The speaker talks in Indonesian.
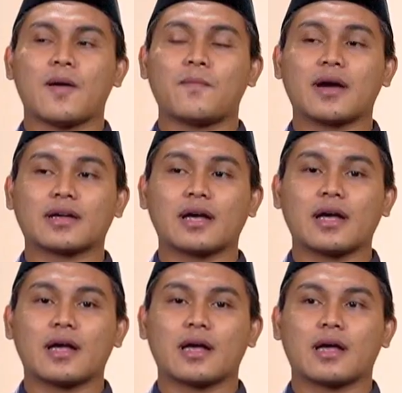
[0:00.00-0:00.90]

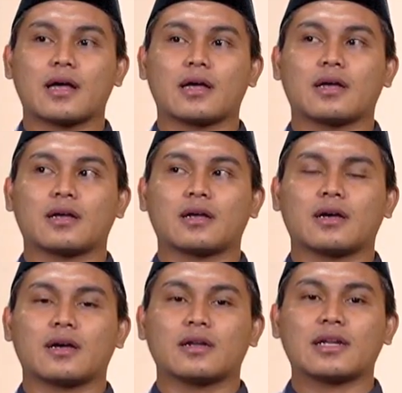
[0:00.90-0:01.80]
maka
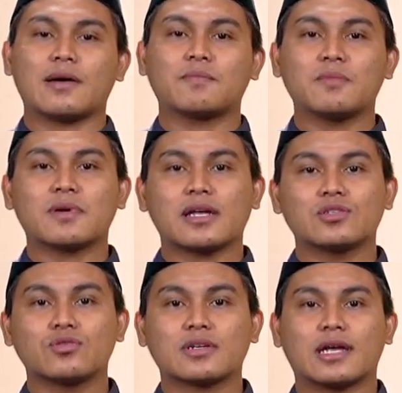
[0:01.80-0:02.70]
Nabi
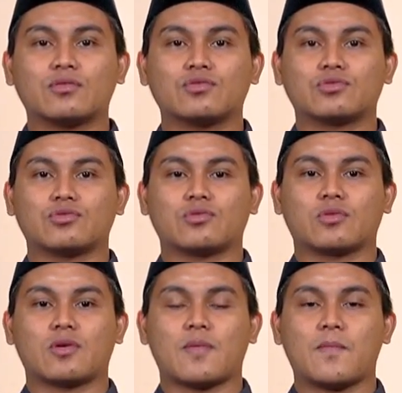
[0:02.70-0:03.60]
menganjurkan untuk
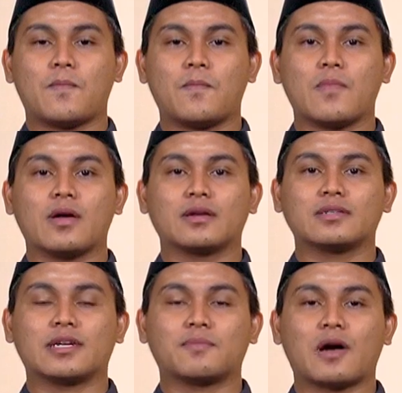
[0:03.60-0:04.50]

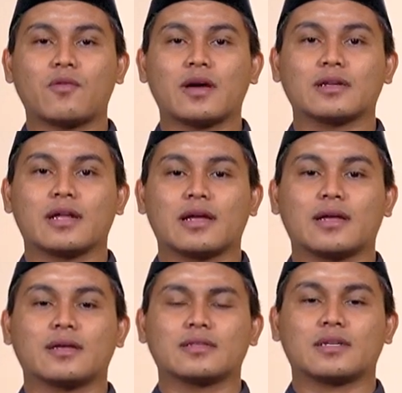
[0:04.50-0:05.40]
dermawan
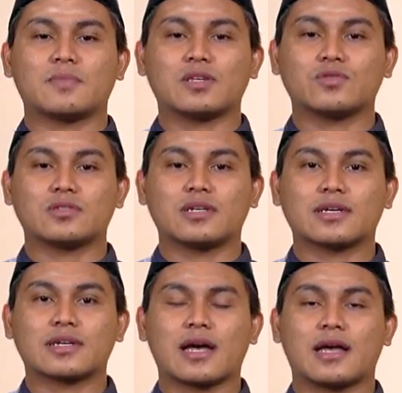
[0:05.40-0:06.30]
termasuk
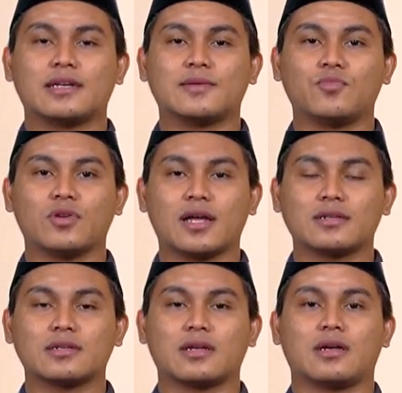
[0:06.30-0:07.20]
sedekah di bulan
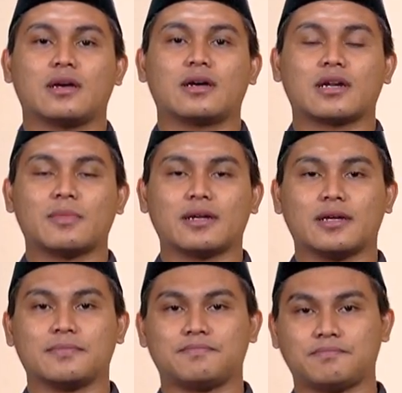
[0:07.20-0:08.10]
Ramadan.